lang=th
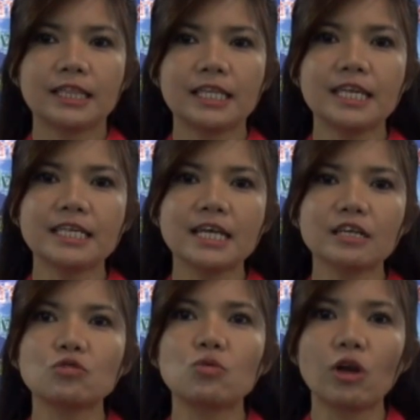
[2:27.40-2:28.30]
ตีได้
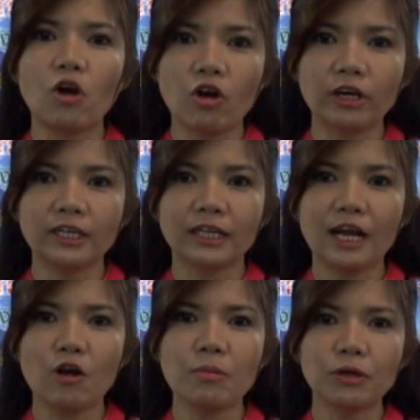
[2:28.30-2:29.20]
ชักจูงละอ่อน
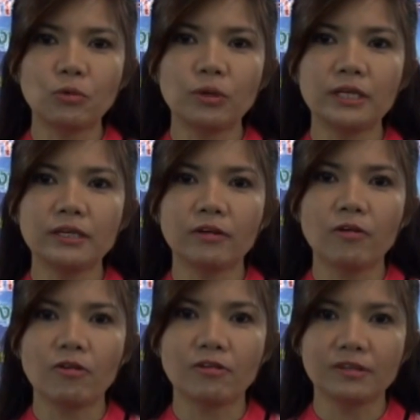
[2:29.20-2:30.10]
เข้ามาดูในเรื่อง
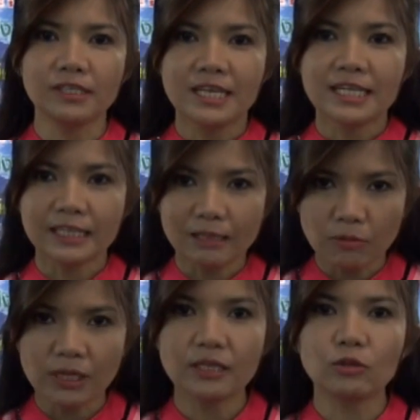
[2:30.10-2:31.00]
ของที
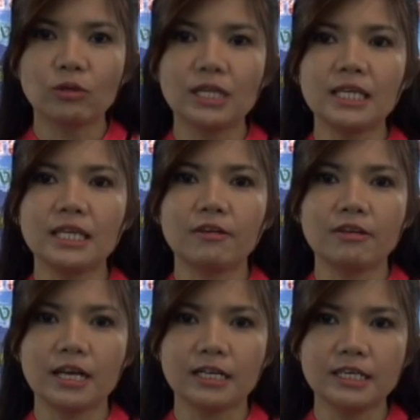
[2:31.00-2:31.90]
วีในตรงนี้
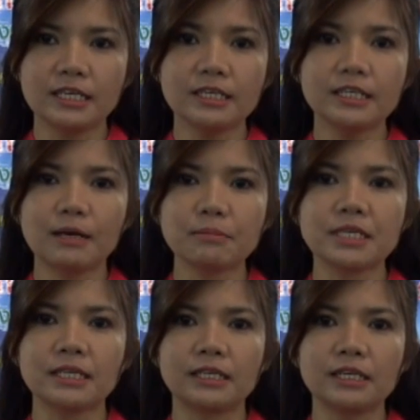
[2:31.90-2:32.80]
ก็อยากให้เฮ้น
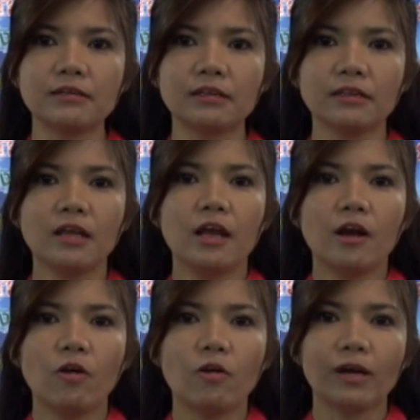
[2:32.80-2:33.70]
นำเสนอในเรื่อง
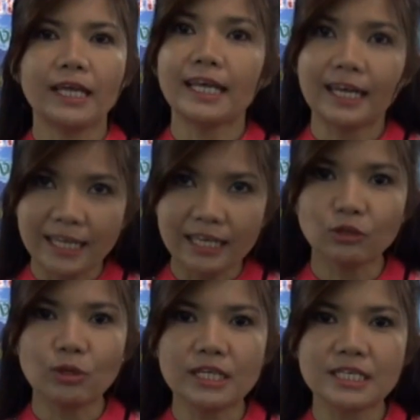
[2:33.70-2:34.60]
ของรายการเด็ก
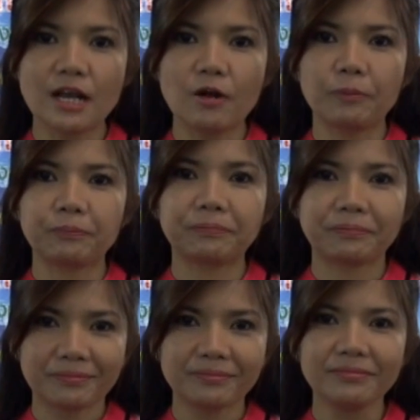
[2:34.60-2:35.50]
ตัวนะเจ้า
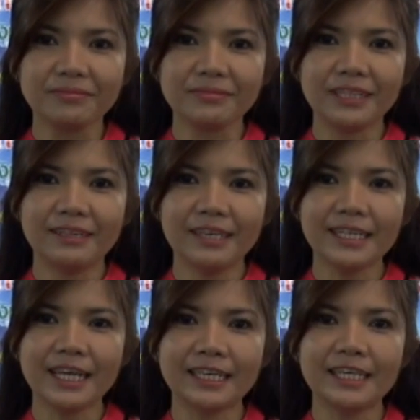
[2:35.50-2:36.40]
รา
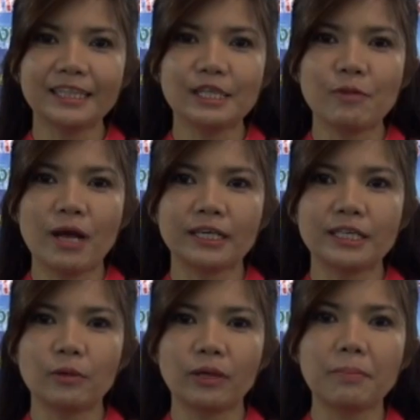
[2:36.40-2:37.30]
ยการเด็กตีว่า
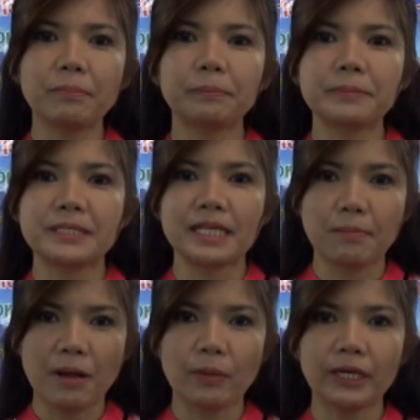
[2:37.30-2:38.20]
เกี่ยวกับิ
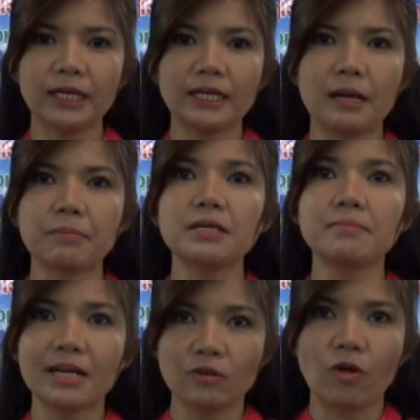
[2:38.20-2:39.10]
ลปะวัฒนธรรมพื้
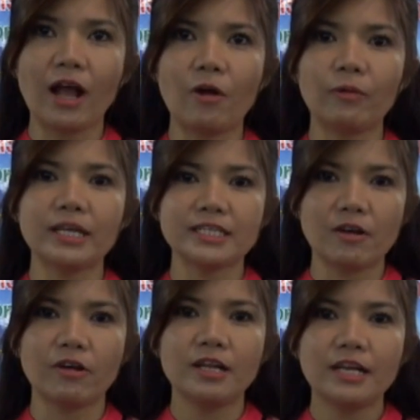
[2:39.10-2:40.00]
นบ้านของเฮาอย่า
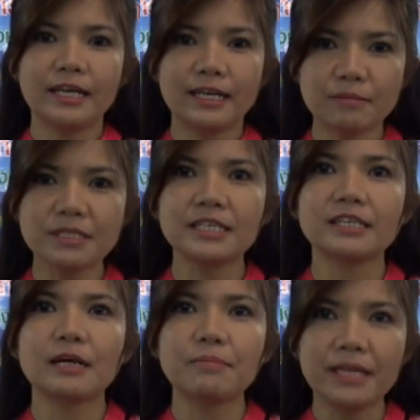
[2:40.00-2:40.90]
เจ้านำเสน
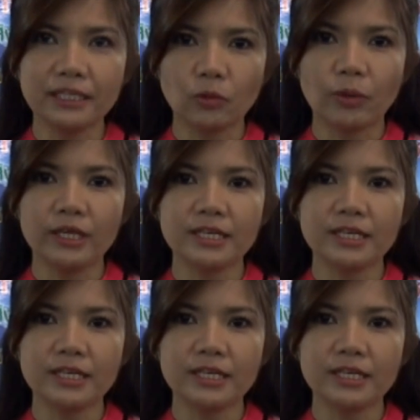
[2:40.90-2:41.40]
อกับเด็กตัว